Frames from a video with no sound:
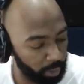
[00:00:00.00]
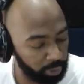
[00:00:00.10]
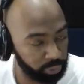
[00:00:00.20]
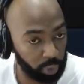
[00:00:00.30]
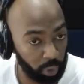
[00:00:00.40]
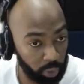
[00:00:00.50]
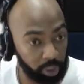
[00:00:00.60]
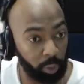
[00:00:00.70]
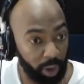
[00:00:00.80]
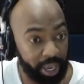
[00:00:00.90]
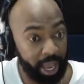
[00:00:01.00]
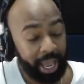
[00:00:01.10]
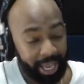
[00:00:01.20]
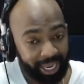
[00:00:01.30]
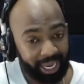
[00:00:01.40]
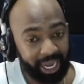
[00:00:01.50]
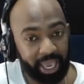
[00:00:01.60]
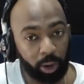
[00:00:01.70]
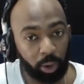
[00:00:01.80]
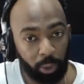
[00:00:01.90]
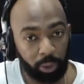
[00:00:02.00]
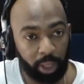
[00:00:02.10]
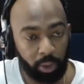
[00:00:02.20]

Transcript: de su coro, que lo haya que le haya colaborado